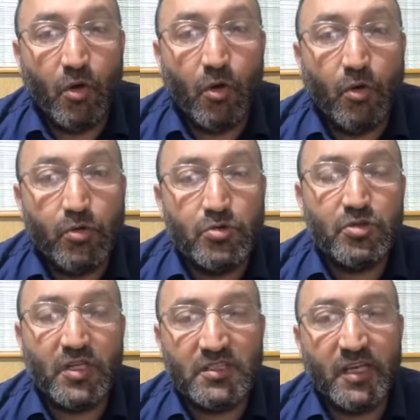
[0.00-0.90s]
o
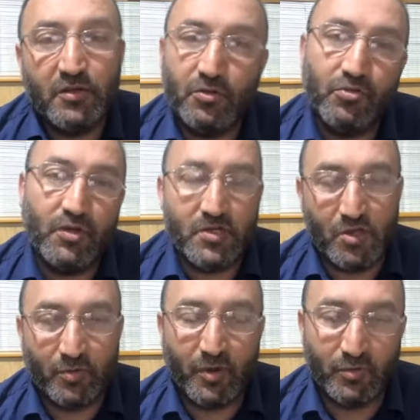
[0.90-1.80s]
orucu da senin yüzüne
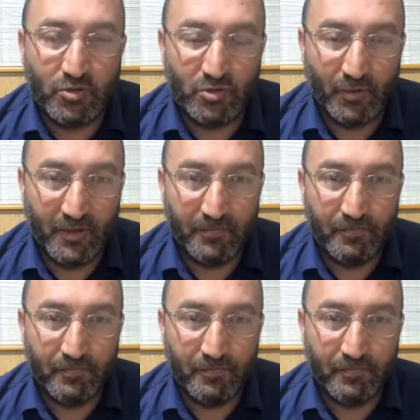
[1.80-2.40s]
çarpar Müslüman.